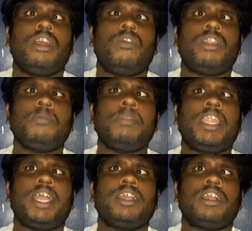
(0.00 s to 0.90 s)

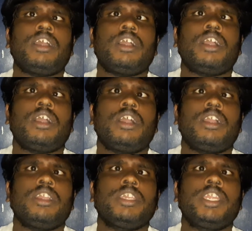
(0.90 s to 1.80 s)
உடம்புல
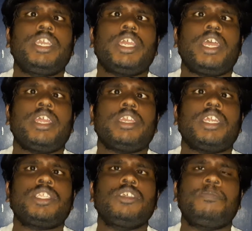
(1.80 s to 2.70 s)
இருக்கிற
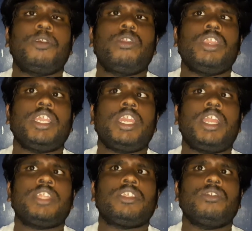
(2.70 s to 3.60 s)
நச்சுப்பொருள்
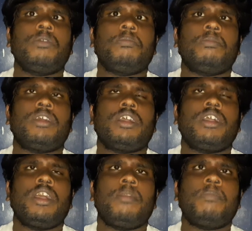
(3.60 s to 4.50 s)
எல்லாத்தையும்
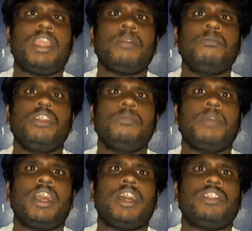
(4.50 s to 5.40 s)
மலம்
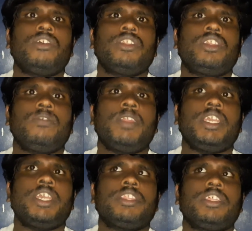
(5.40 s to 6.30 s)
மூலிமா அது வந்துட்டு
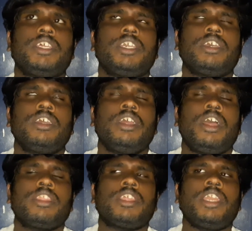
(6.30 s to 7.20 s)
வெளியேற்றுது
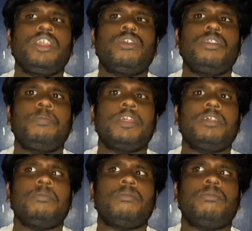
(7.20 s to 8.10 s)
தண்ணி
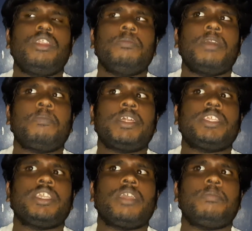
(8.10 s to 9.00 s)
குடிப்பது மூலிமா
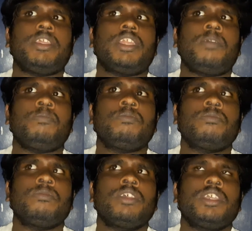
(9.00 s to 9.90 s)
பார்த்தீங்க அப்படின்னா
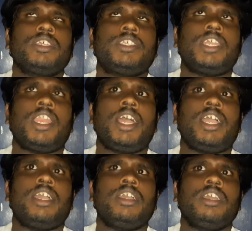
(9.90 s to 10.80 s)
சில
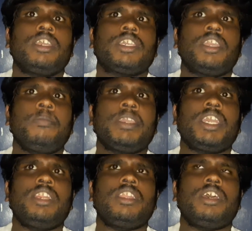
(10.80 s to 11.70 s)

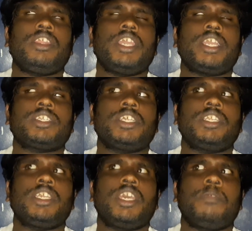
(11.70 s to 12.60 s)
கெமிக்கல் ரியாக்ஷன்
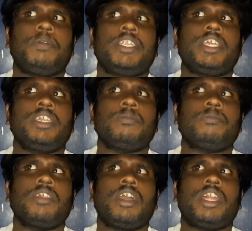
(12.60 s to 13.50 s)
ஏற்பட்டு
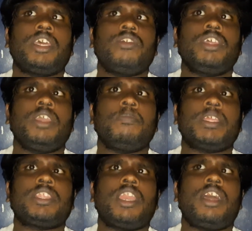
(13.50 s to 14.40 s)
அதாவது
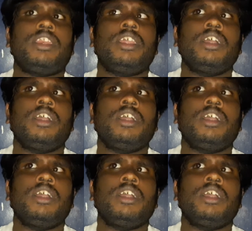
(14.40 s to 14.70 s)
மெத்தலால்